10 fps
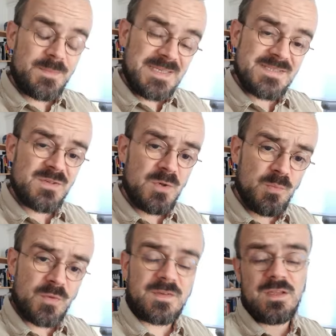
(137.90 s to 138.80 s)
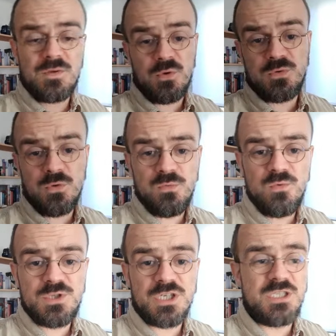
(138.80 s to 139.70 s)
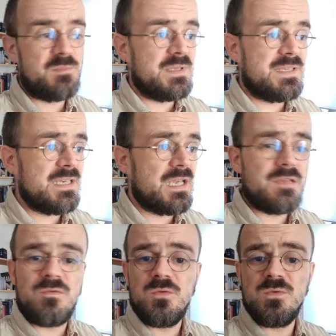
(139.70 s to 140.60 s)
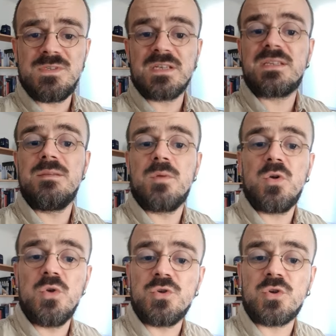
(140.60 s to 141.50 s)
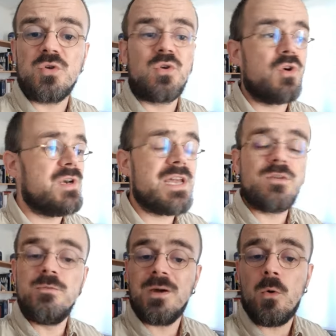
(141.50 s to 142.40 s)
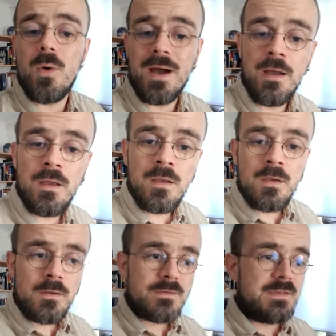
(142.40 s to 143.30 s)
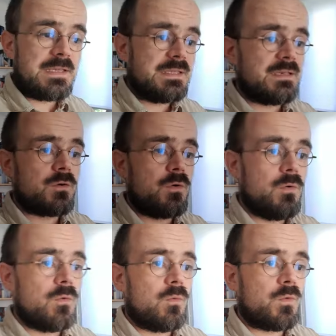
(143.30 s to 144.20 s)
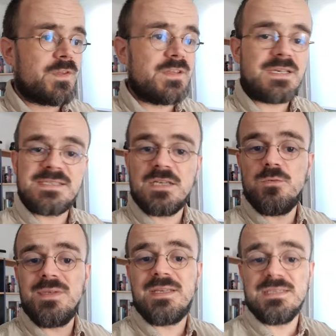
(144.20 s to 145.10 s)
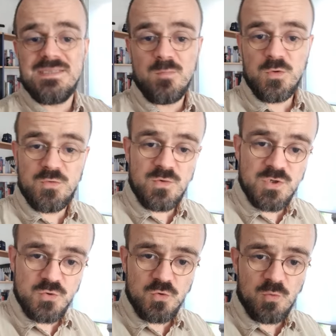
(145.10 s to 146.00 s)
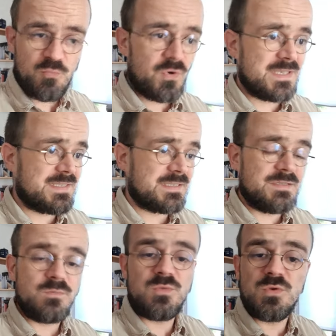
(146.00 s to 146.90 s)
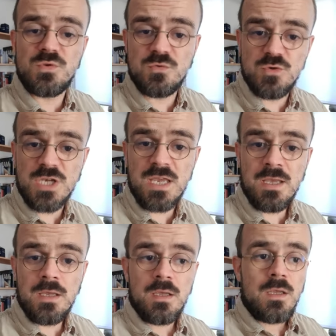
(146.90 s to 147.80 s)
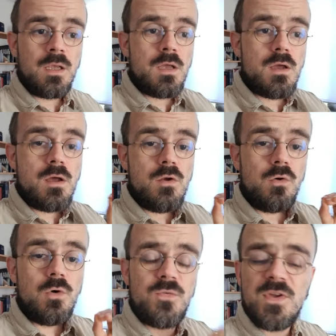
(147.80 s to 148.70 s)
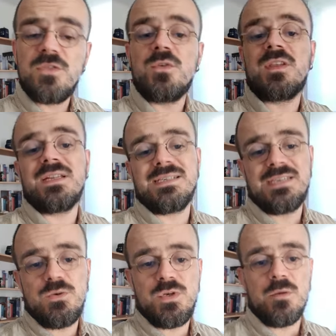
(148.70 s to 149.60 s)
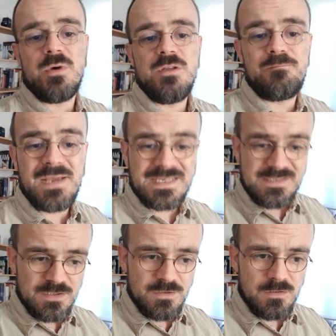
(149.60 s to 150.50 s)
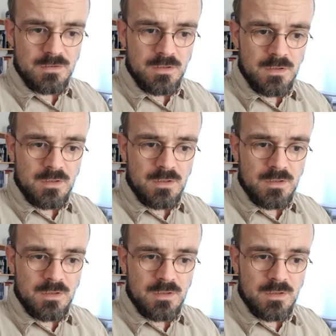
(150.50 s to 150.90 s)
en passant, pour certains d'entre nous, ChatGPT est devenu certainement notre collègue numéro un. C'est-à-dire qu'on s'adresse à lui quasiment tous les jours pour un certain nombre de sujets. Le fait de s'adresser à lui comme à une personne